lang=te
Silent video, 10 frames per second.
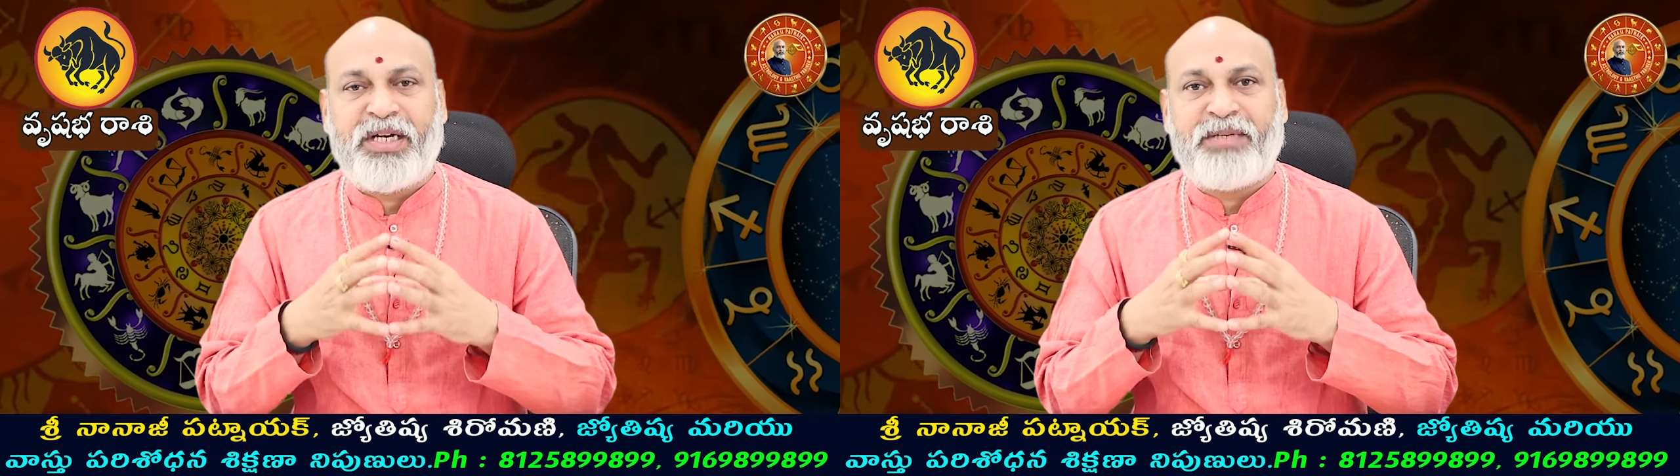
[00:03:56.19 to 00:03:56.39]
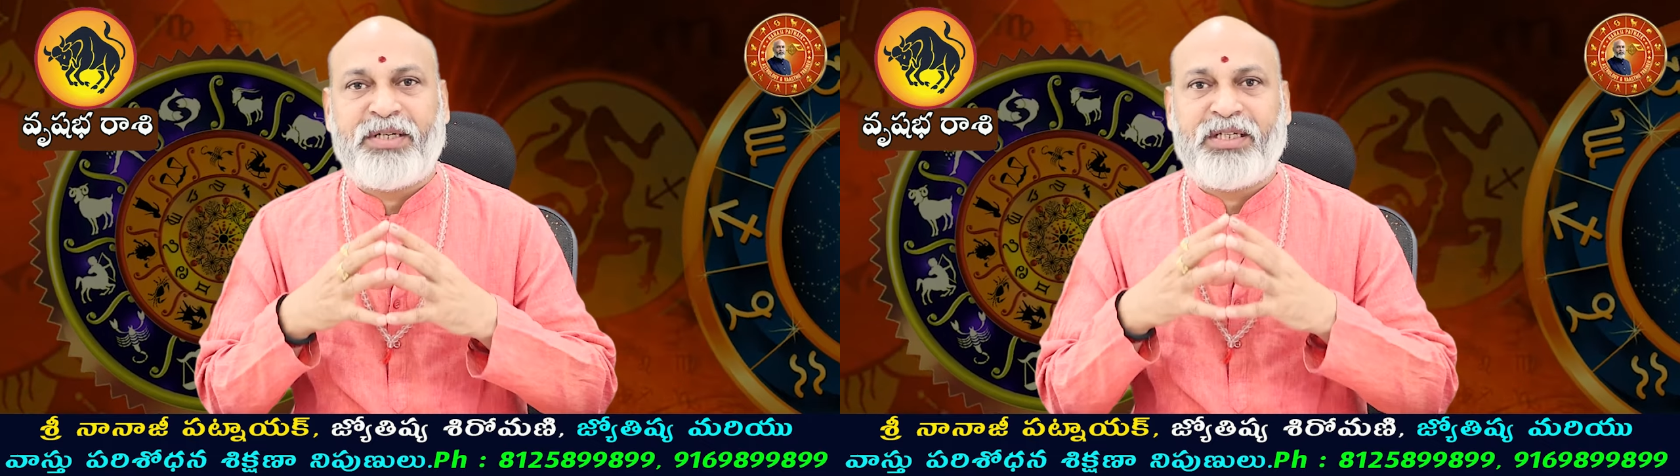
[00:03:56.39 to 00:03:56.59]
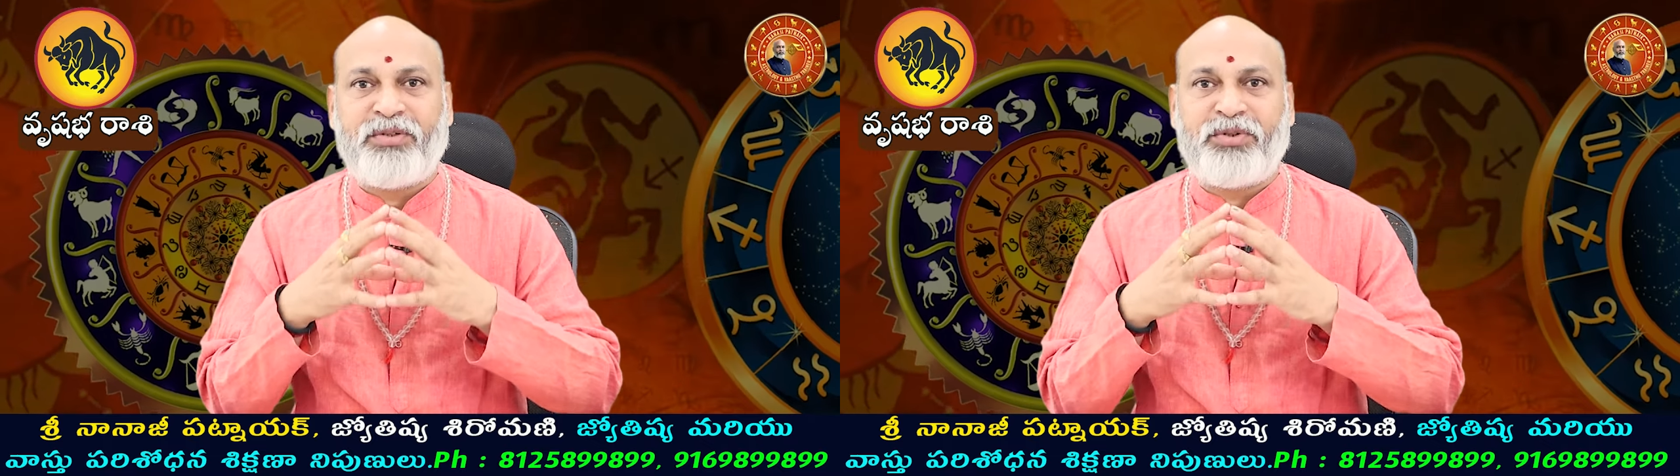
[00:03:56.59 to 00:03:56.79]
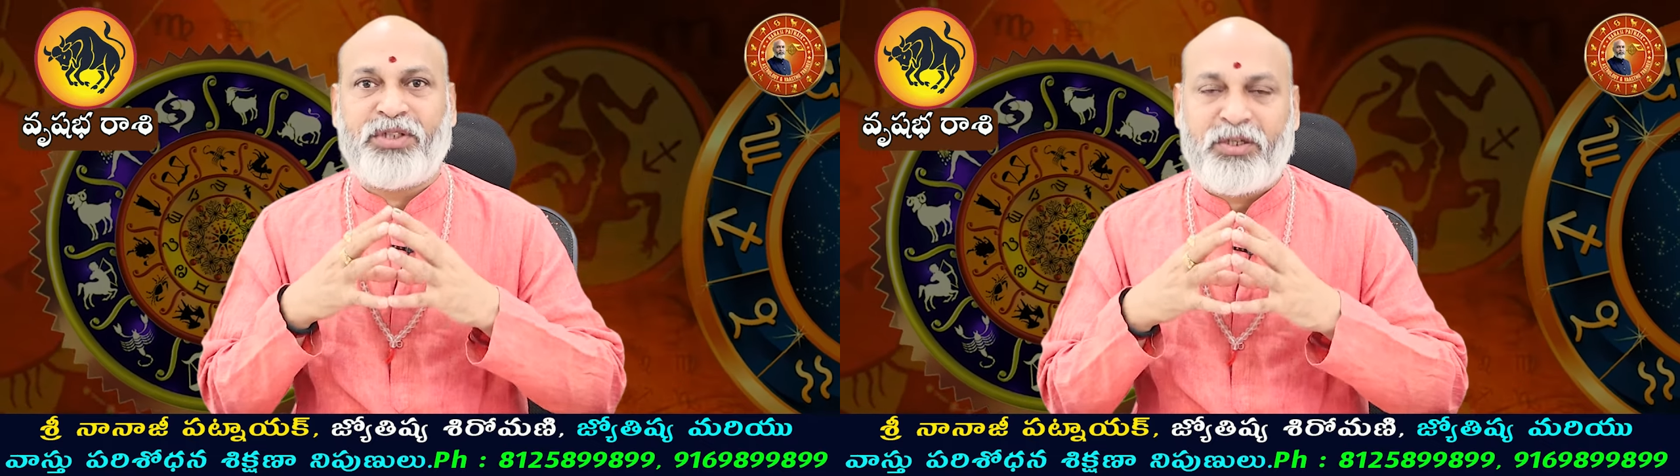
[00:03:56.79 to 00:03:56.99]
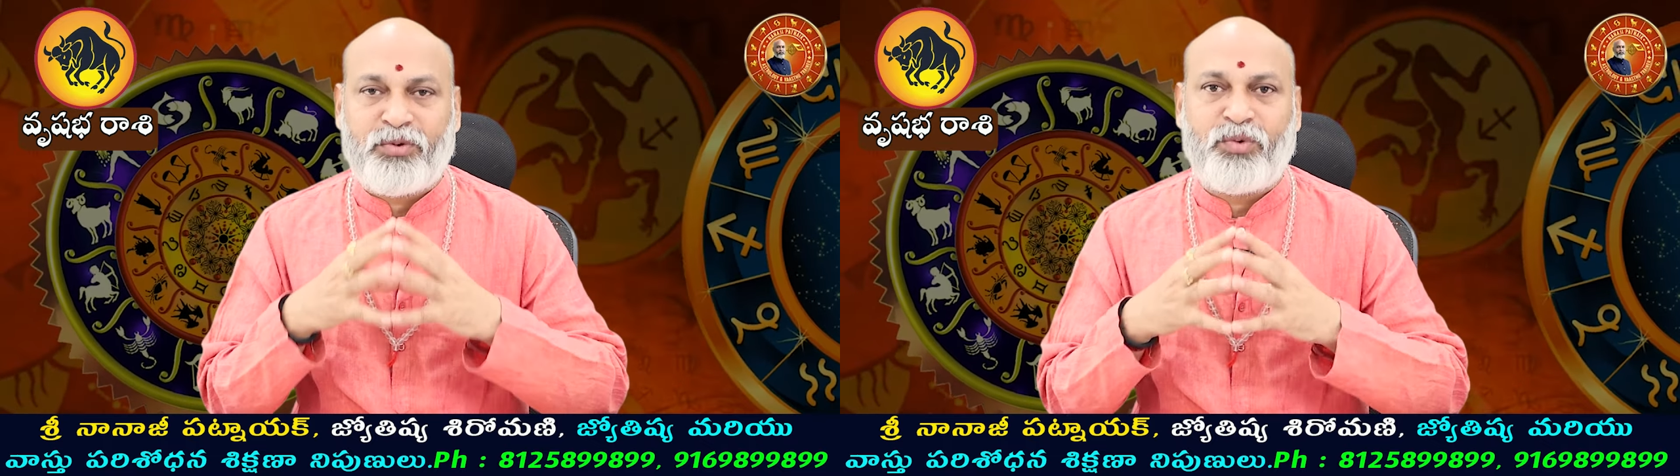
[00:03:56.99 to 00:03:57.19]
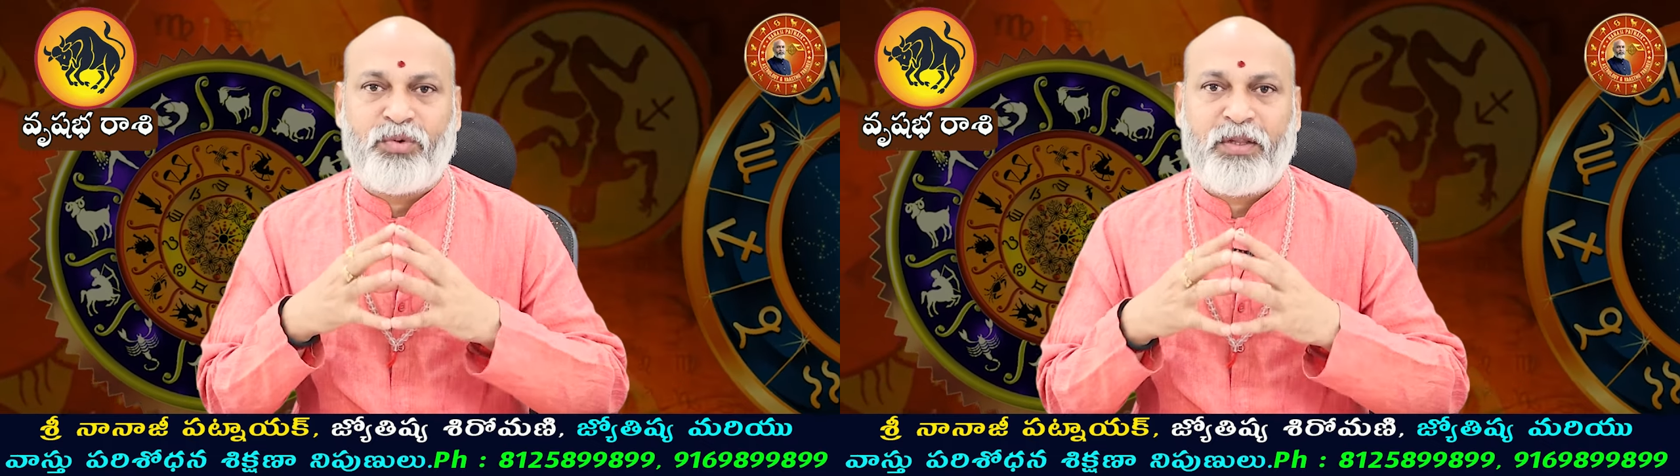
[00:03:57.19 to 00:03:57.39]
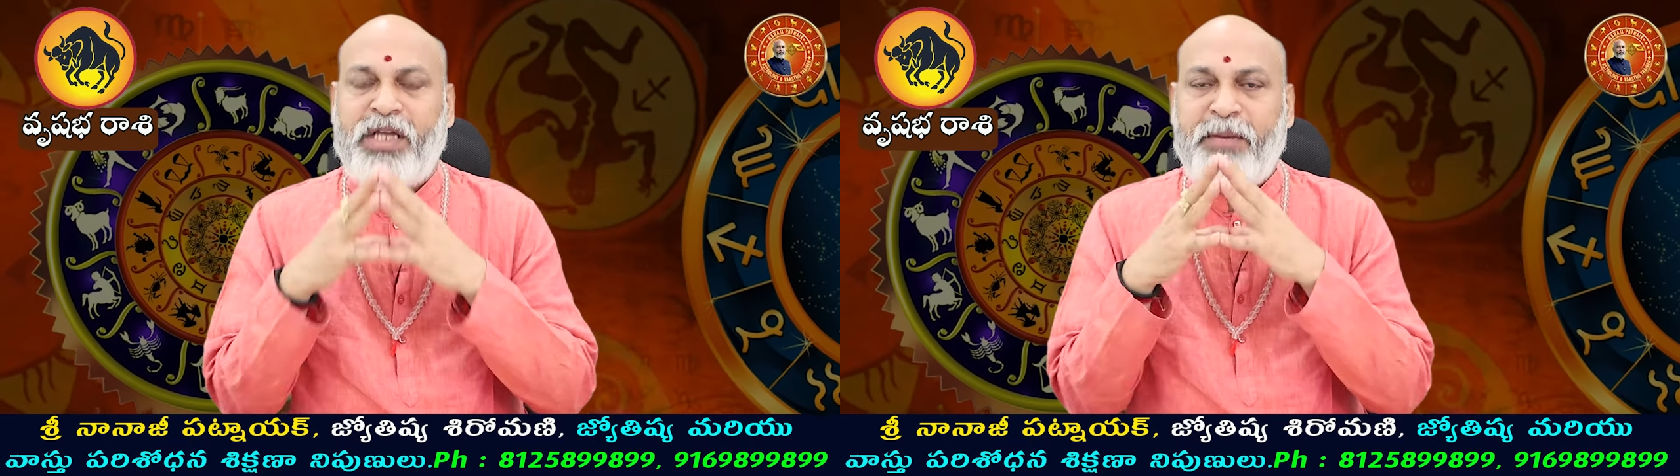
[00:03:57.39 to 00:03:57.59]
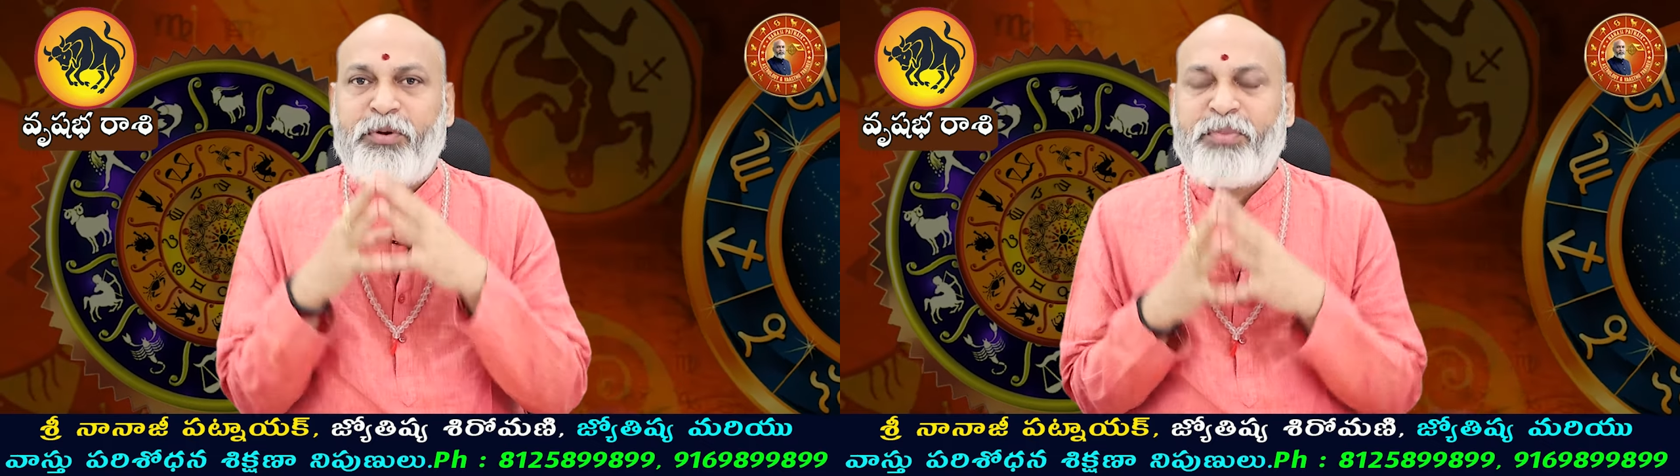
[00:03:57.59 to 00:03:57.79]
బయటపడగలుగుతారు
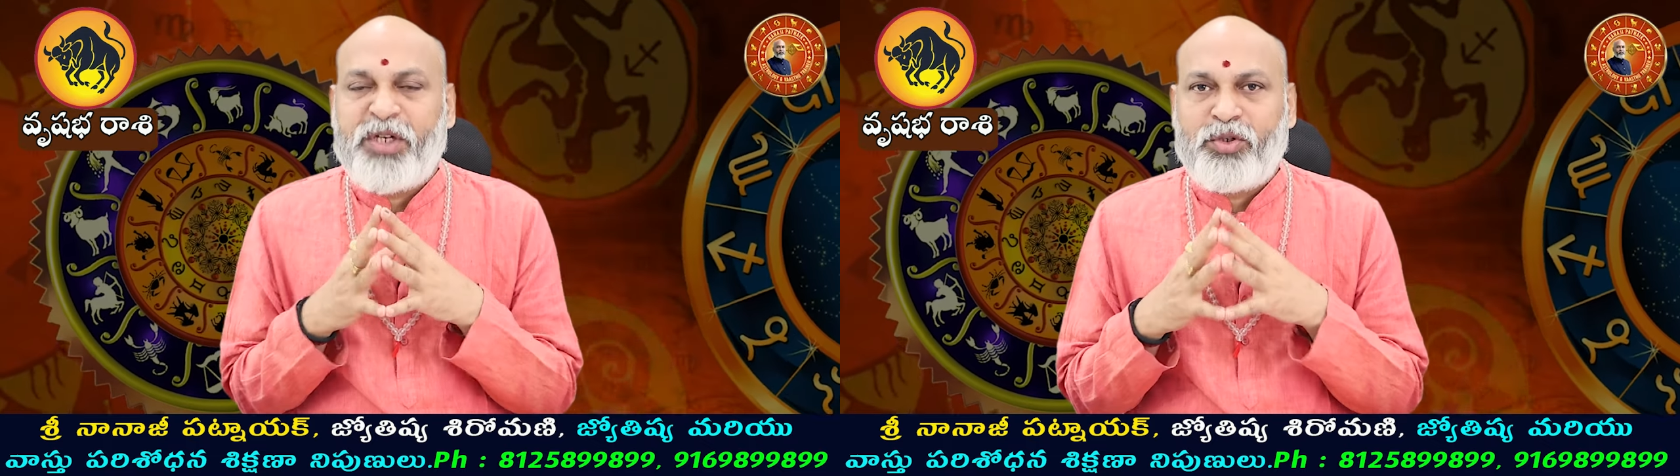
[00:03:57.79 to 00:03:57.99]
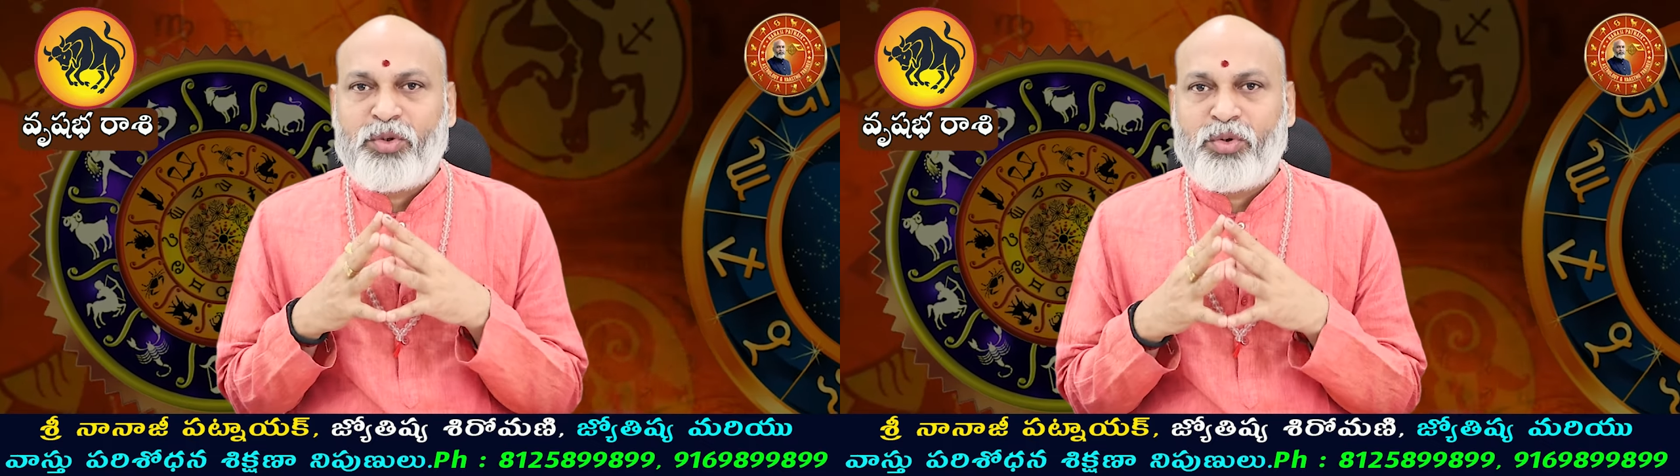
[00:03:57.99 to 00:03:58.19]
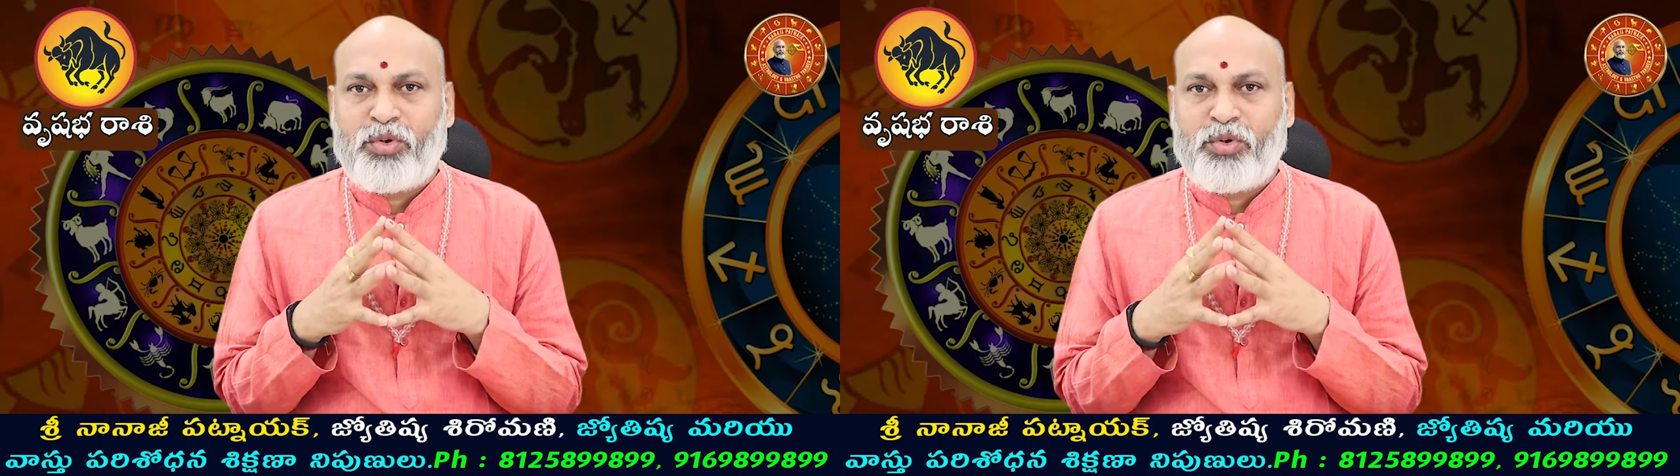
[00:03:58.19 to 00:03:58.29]
ఇప్పుడు మీకు